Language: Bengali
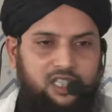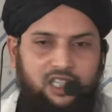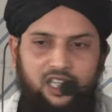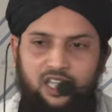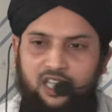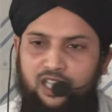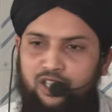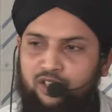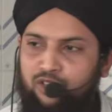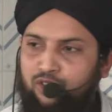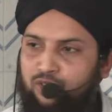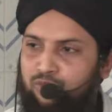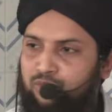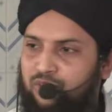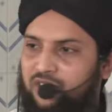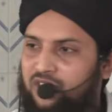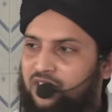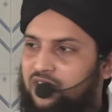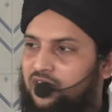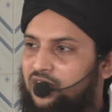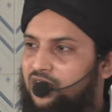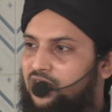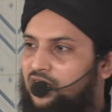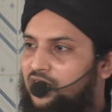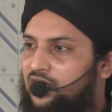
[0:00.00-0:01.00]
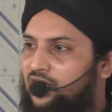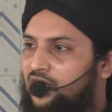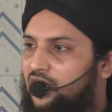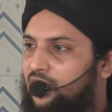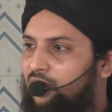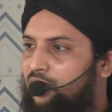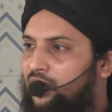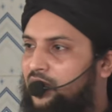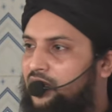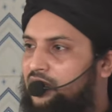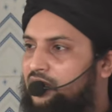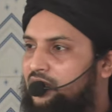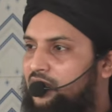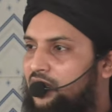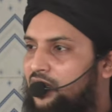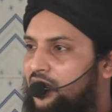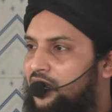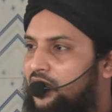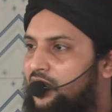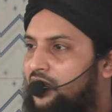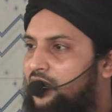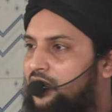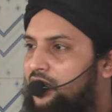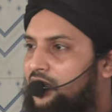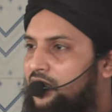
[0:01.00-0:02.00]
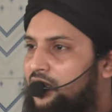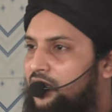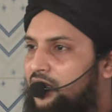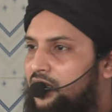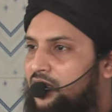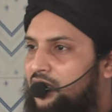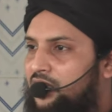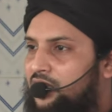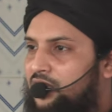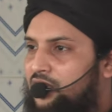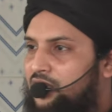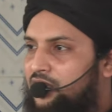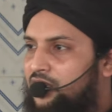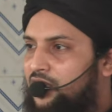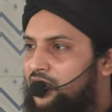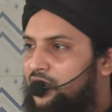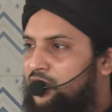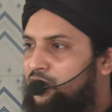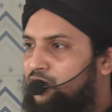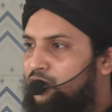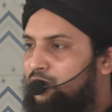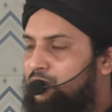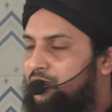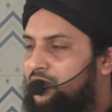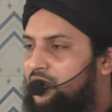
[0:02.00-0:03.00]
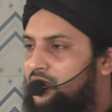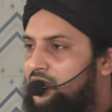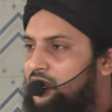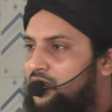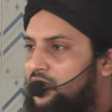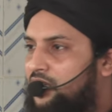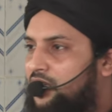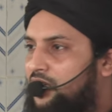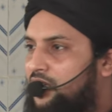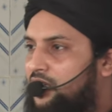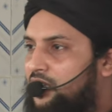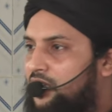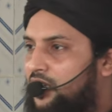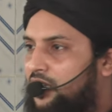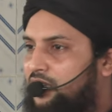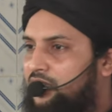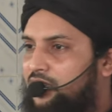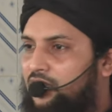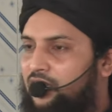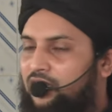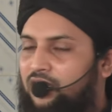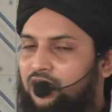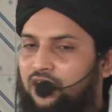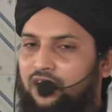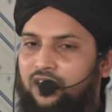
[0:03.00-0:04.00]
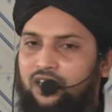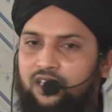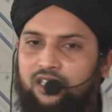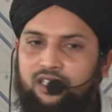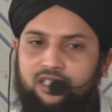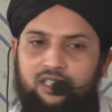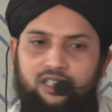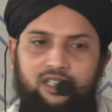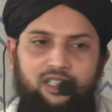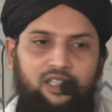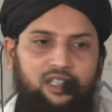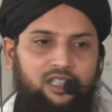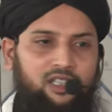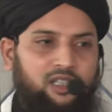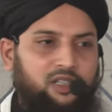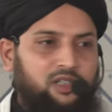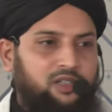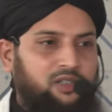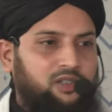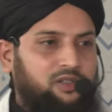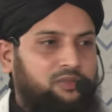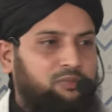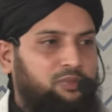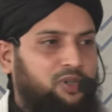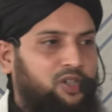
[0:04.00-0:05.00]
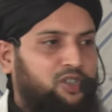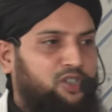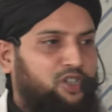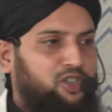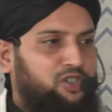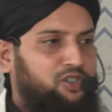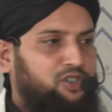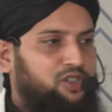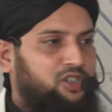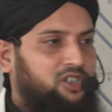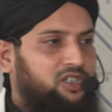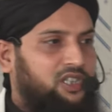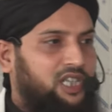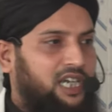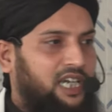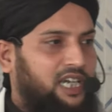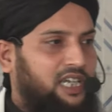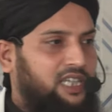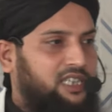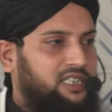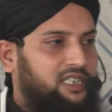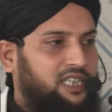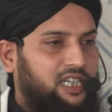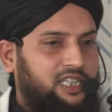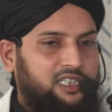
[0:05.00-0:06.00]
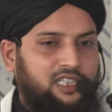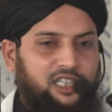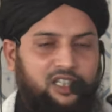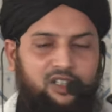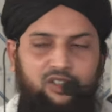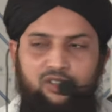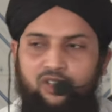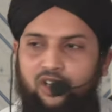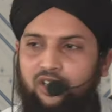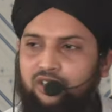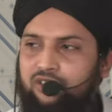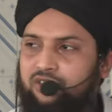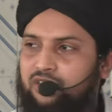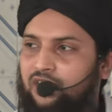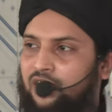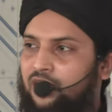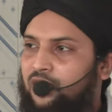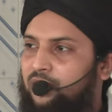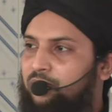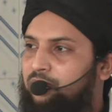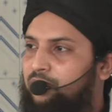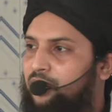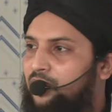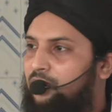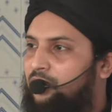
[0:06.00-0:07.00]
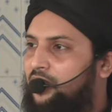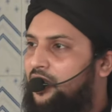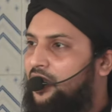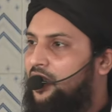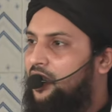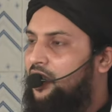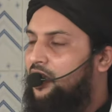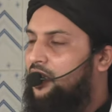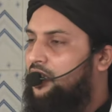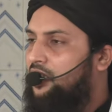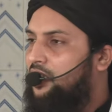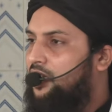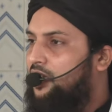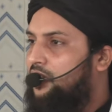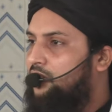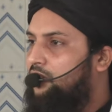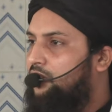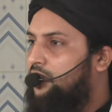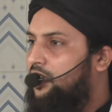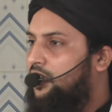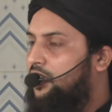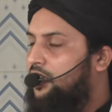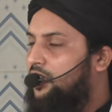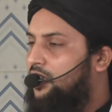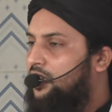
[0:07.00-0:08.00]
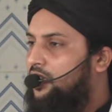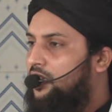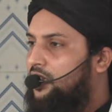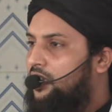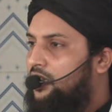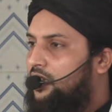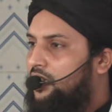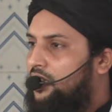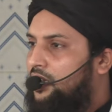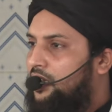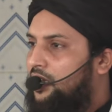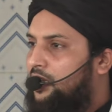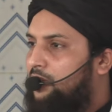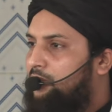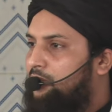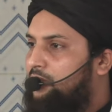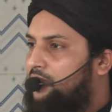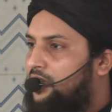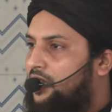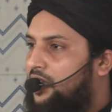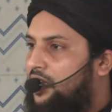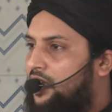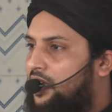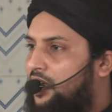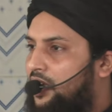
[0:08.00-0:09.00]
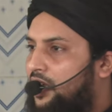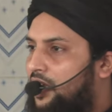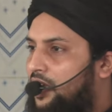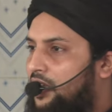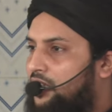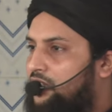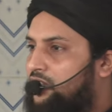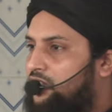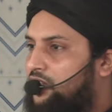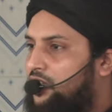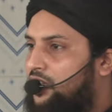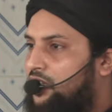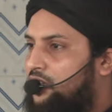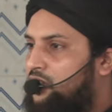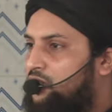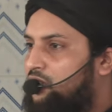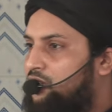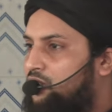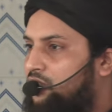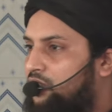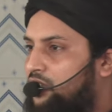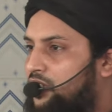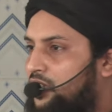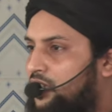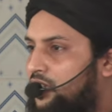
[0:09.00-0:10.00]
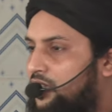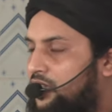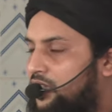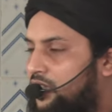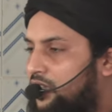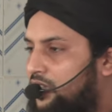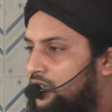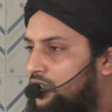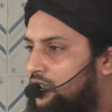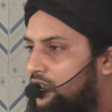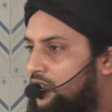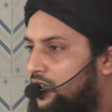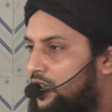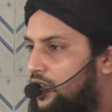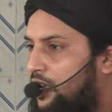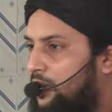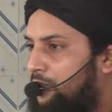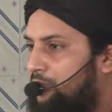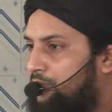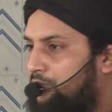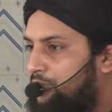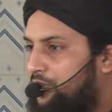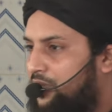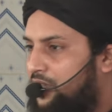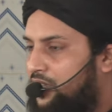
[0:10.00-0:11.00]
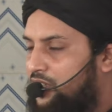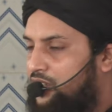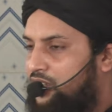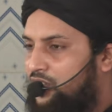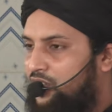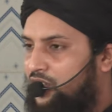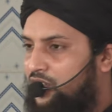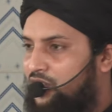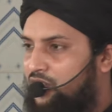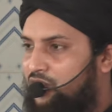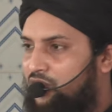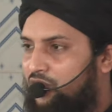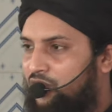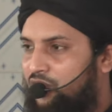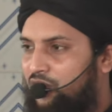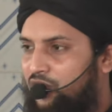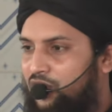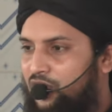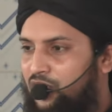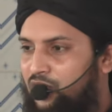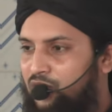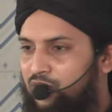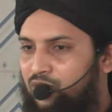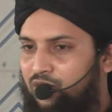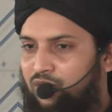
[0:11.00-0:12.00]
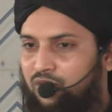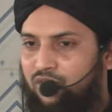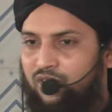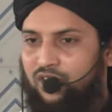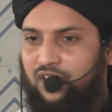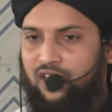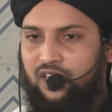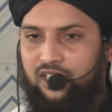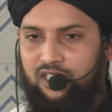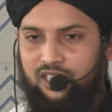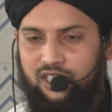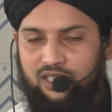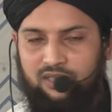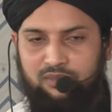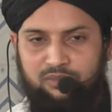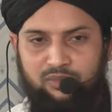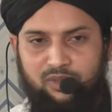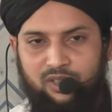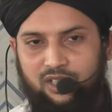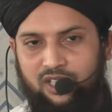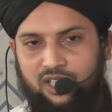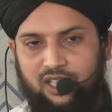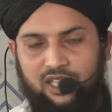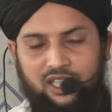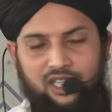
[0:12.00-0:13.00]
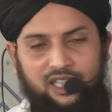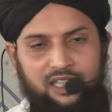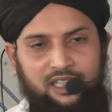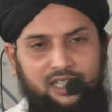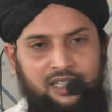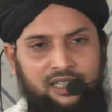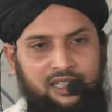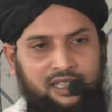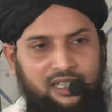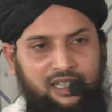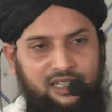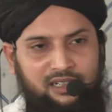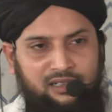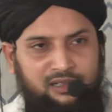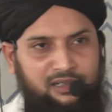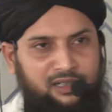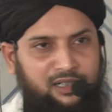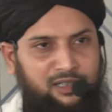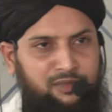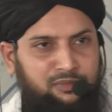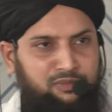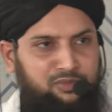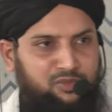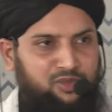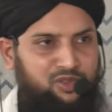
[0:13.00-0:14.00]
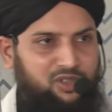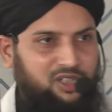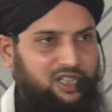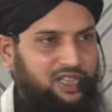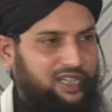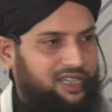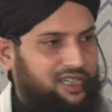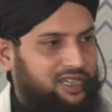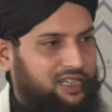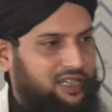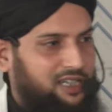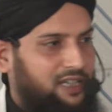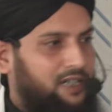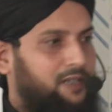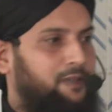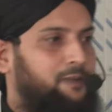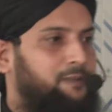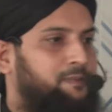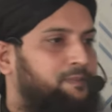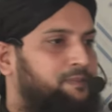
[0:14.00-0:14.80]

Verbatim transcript: যে নবীজির নওয়াসা যে নবীজির নাতিদের বদন্যতায় তাদের রক্তের প্রবাহের কারণে আমরা আজকে সঠিক ইসলাম পেয়েছি সকলে শুক্রিয়া দান বলি আলহামদুলিল্লাহ